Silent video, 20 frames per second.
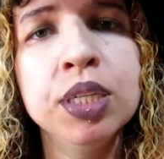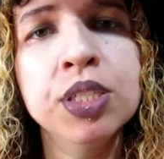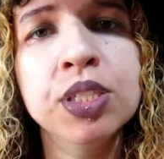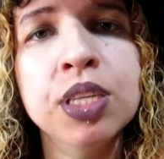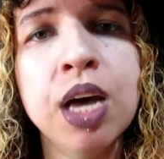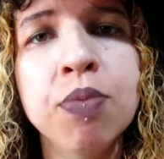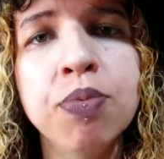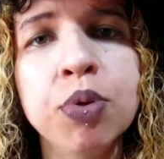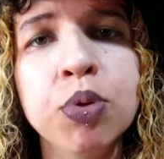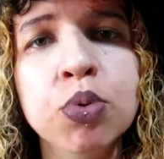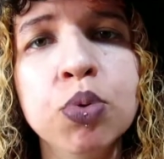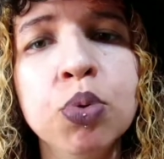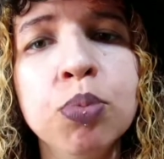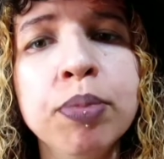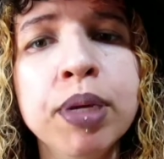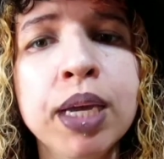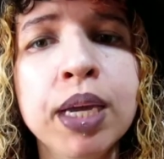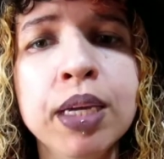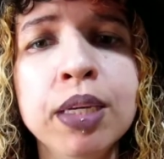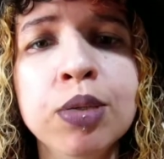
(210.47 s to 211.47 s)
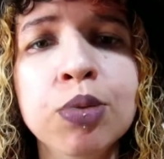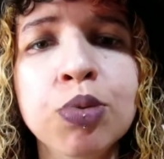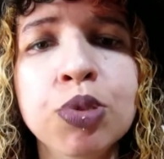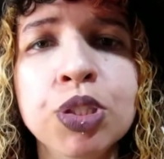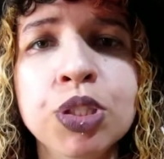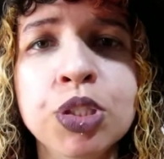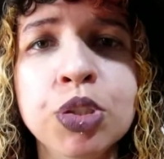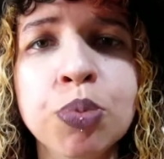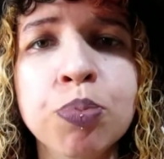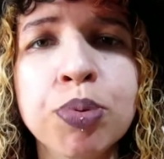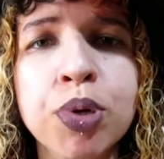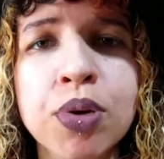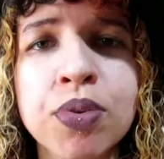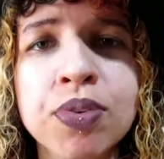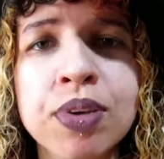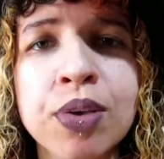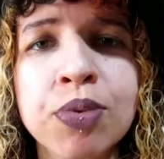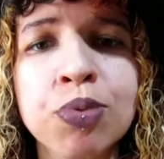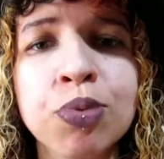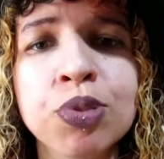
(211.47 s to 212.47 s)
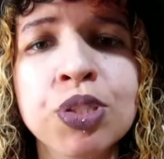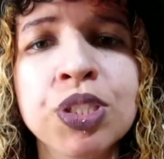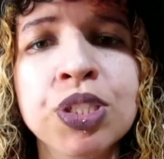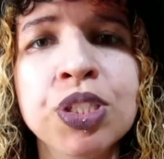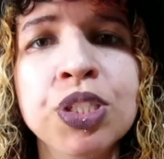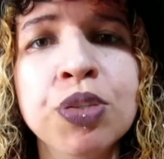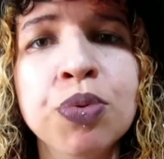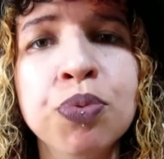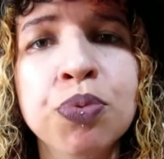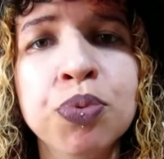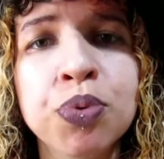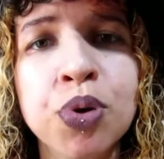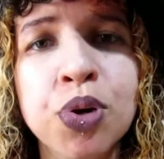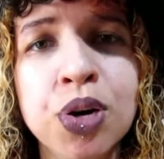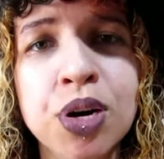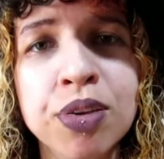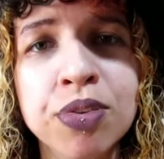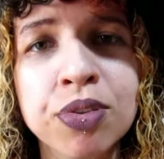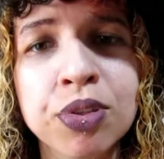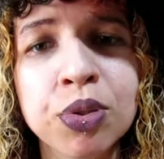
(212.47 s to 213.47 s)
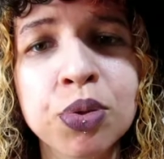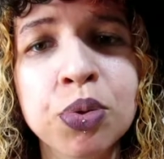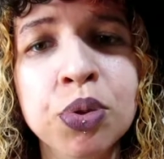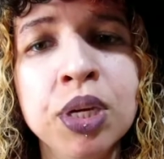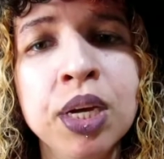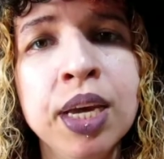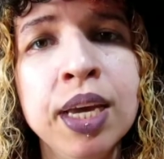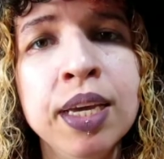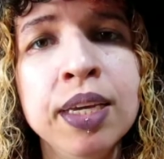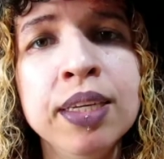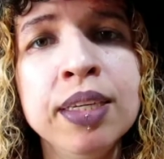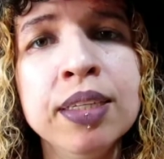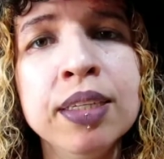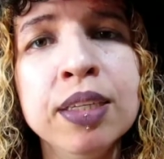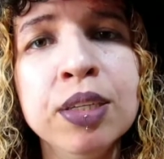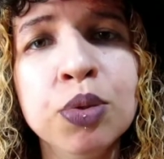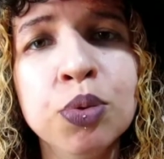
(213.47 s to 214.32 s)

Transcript: estavam no meio de um processo de divórcio em que,